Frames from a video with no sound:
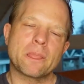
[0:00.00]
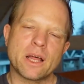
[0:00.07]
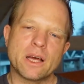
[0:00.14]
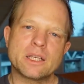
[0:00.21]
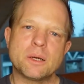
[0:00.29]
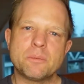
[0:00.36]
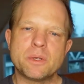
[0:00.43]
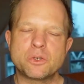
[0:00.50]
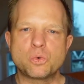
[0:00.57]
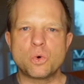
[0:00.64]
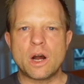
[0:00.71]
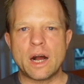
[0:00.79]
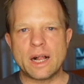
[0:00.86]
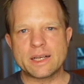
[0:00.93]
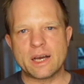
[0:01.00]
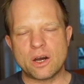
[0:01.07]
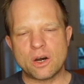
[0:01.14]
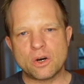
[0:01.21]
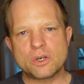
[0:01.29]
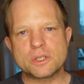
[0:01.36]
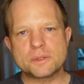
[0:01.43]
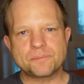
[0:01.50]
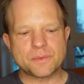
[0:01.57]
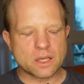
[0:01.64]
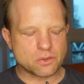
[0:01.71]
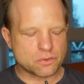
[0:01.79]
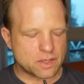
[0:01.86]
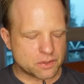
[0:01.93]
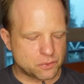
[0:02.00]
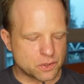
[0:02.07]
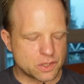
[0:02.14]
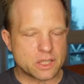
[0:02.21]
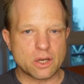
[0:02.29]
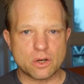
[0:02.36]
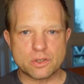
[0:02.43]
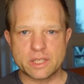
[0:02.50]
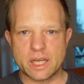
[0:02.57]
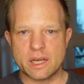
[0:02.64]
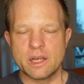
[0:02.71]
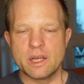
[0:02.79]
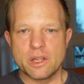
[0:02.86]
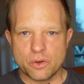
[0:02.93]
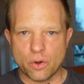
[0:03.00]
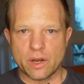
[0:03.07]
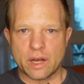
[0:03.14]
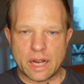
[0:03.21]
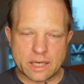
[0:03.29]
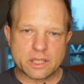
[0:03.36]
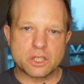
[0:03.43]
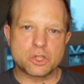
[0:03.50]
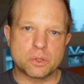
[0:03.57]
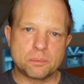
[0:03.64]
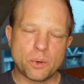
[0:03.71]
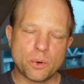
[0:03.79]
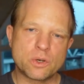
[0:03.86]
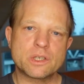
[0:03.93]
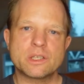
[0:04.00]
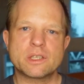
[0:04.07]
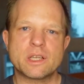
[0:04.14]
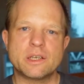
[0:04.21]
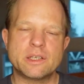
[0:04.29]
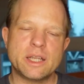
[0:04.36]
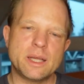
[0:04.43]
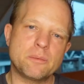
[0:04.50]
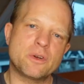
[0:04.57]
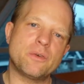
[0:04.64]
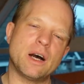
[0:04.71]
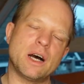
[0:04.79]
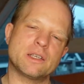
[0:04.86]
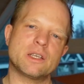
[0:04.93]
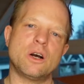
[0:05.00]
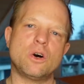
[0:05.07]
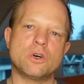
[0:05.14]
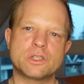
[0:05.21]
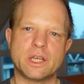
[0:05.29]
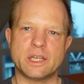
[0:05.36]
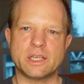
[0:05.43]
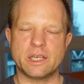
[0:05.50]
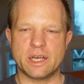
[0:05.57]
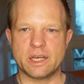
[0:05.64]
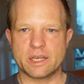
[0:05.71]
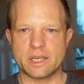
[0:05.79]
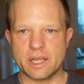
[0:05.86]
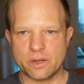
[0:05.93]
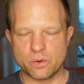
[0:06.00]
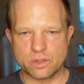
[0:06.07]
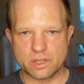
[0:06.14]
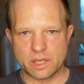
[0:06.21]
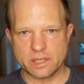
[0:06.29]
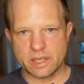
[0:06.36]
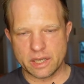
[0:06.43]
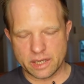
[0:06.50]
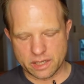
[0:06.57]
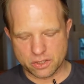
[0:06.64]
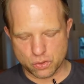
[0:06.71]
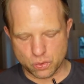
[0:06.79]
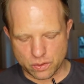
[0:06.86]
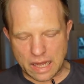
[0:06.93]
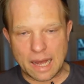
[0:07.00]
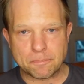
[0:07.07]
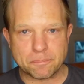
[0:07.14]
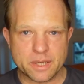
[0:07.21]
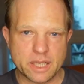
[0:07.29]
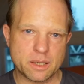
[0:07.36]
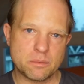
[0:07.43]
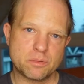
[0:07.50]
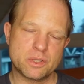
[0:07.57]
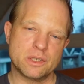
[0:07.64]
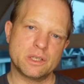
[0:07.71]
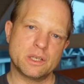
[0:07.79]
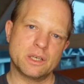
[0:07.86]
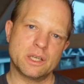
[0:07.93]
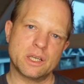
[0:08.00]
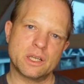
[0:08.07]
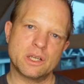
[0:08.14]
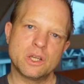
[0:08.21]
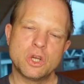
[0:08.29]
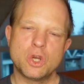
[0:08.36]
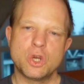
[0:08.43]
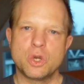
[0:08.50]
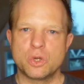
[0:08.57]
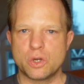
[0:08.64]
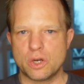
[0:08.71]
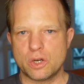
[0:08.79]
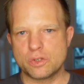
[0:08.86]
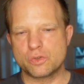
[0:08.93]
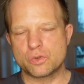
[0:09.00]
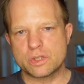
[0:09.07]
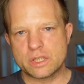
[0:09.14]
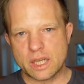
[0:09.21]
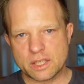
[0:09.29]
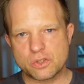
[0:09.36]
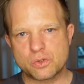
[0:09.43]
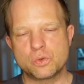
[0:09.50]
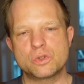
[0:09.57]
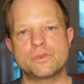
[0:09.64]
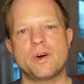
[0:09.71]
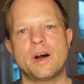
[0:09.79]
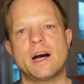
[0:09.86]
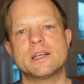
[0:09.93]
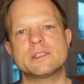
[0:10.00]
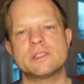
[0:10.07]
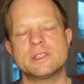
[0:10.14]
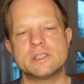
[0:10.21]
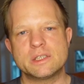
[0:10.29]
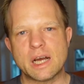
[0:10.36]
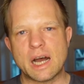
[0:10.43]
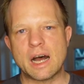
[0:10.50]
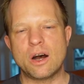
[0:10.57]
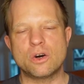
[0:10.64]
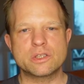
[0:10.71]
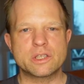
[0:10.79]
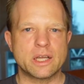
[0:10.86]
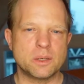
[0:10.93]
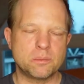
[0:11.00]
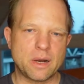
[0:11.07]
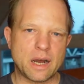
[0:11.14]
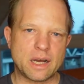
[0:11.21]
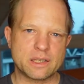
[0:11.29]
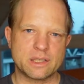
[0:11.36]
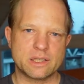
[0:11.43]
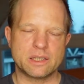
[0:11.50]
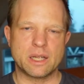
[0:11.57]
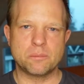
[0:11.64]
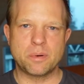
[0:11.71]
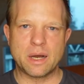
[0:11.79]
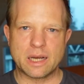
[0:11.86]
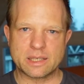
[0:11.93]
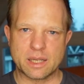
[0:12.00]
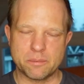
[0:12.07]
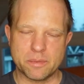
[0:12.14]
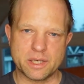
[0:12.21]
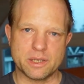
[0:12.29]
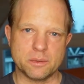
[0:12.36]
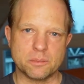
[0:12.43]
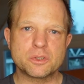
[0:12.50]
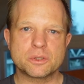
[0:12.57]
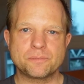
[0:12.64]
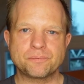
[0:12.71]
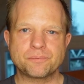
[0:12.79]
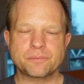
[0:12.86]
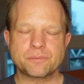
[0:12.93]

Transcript: Ja, damit du halt auch, also was für dich auch der neuralgische Punkt ist, an dem quasi auch deine Erregung, deine Erektion abkippt in der Regel ja, sodass du quasi da auch deine Partnerin, deinen Partner mitnimmst.